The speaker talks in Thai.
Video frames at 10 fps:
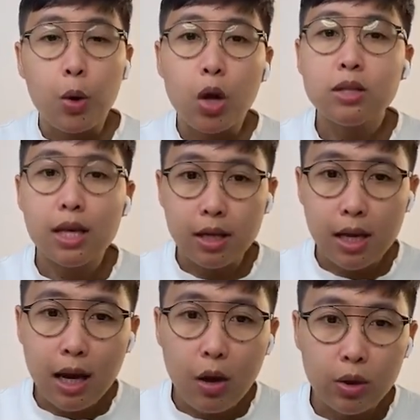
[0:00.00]
เพราะสิ่ง
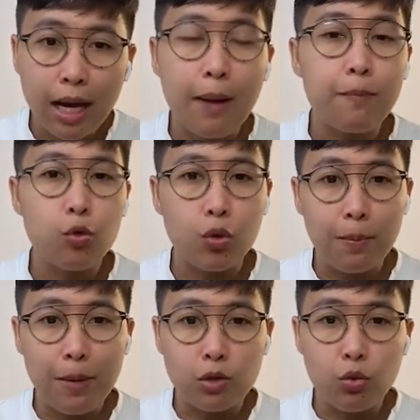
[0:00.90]
ที่เราทำอยู่
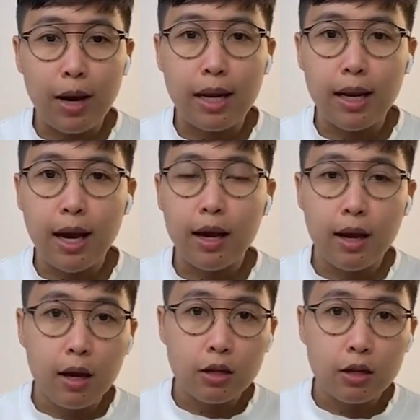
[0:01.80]
ในปัจจุบันเนี้ย